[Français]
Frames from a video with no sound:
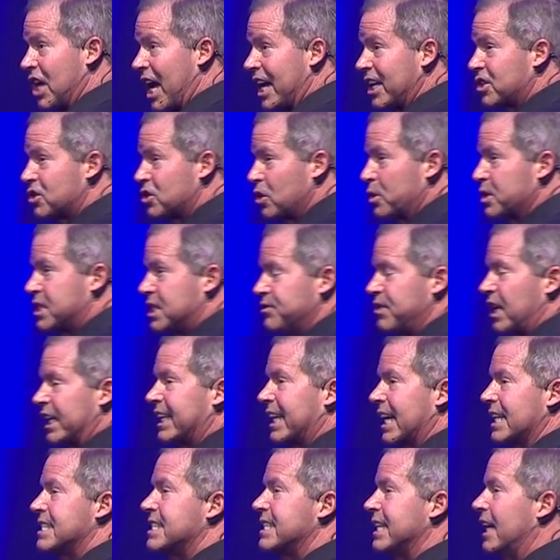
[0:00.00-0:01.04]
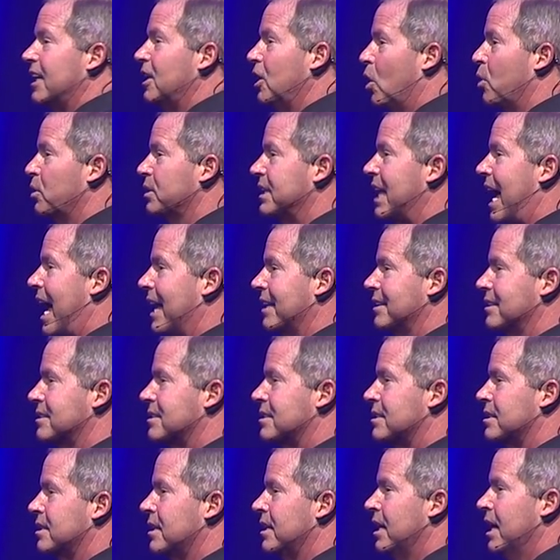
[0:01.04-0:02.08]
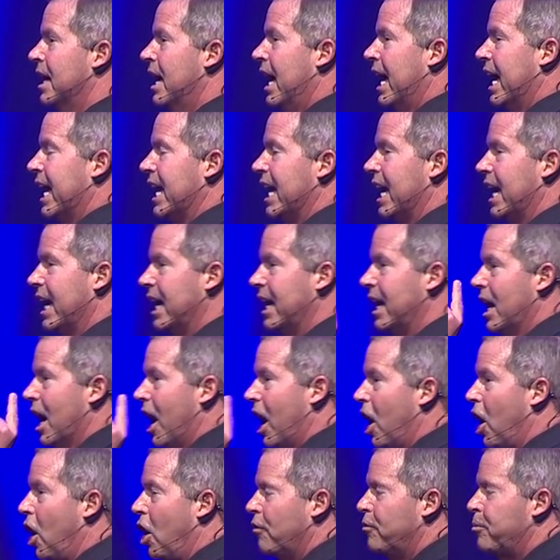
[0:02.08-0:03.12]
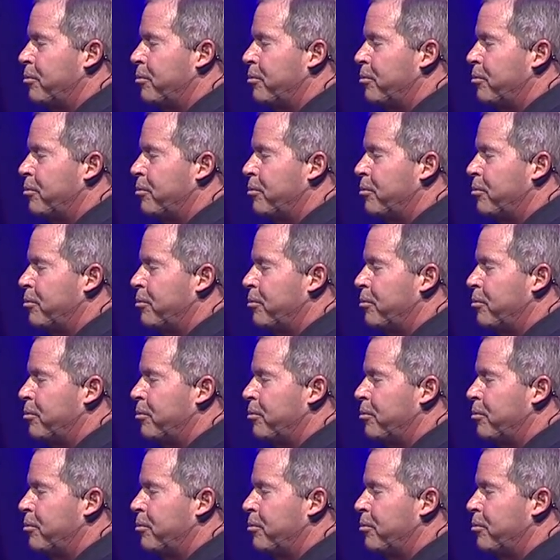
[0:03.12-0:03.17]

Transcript: gens qui sont ici, vous la chrétiens de longue date et euh,